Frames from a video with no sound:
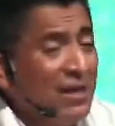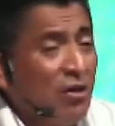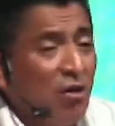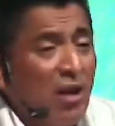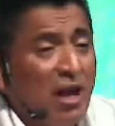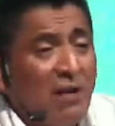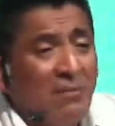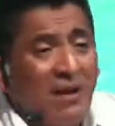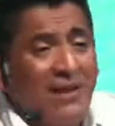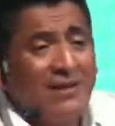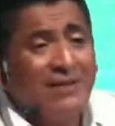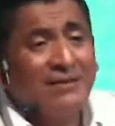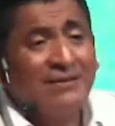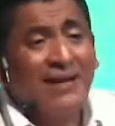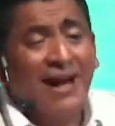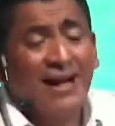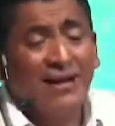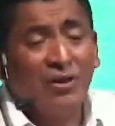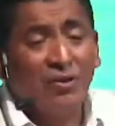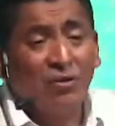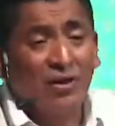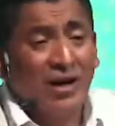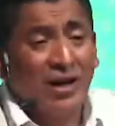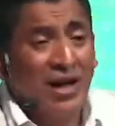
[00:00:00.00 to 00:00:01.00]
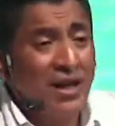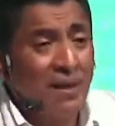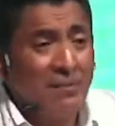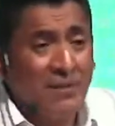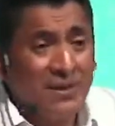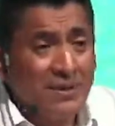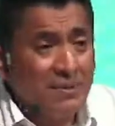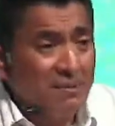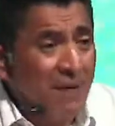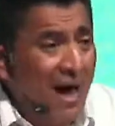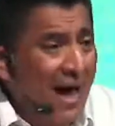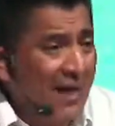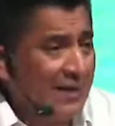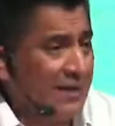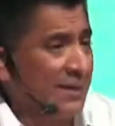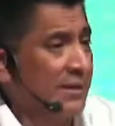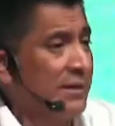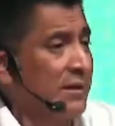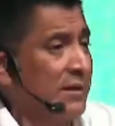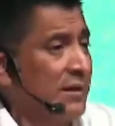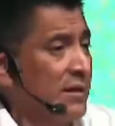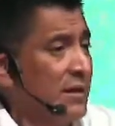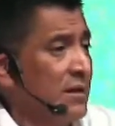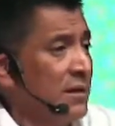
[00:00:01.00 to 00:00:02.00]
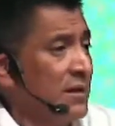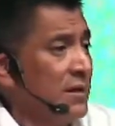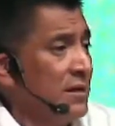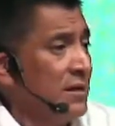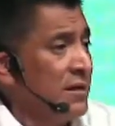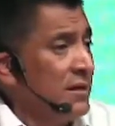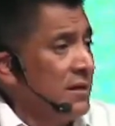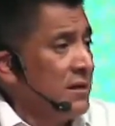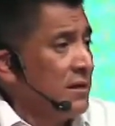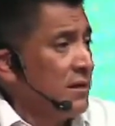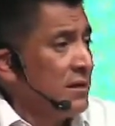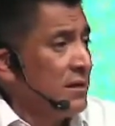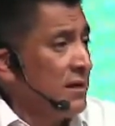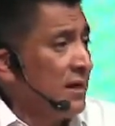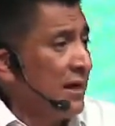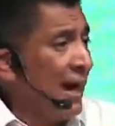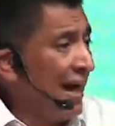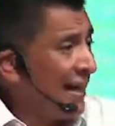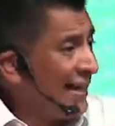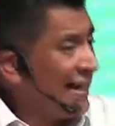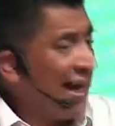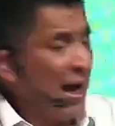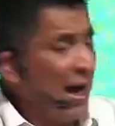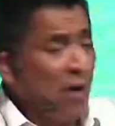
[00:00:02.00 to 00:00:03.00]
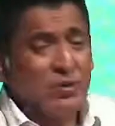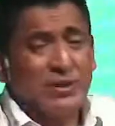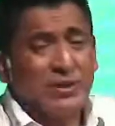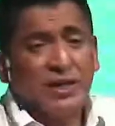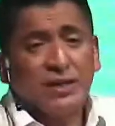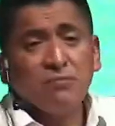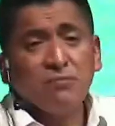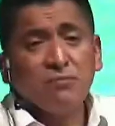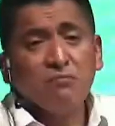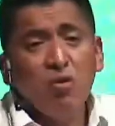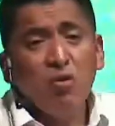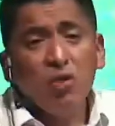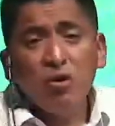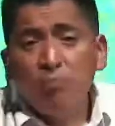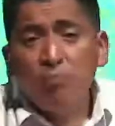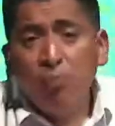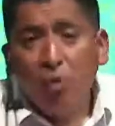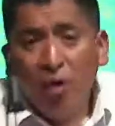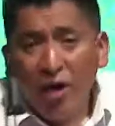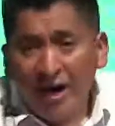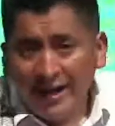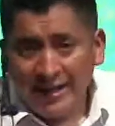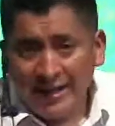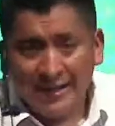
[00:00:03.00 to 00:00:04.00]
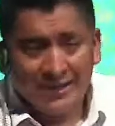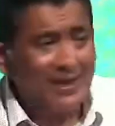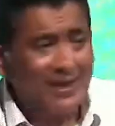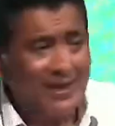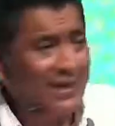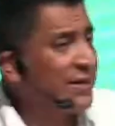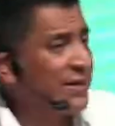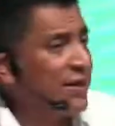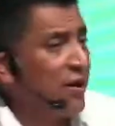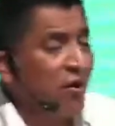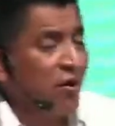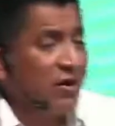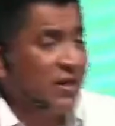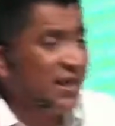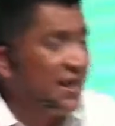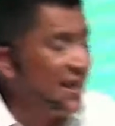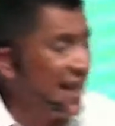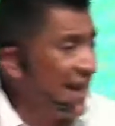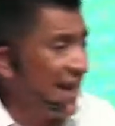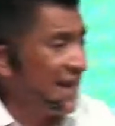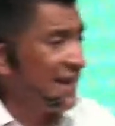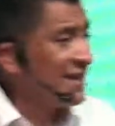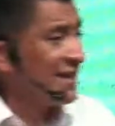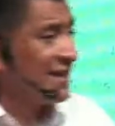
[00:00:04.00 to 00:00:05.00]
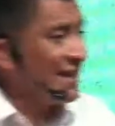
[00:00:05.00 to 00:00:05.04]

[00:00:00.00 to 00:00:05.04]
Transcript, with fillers: levantando cada vez más. Y hay causas muy buenas, extraordinarias, y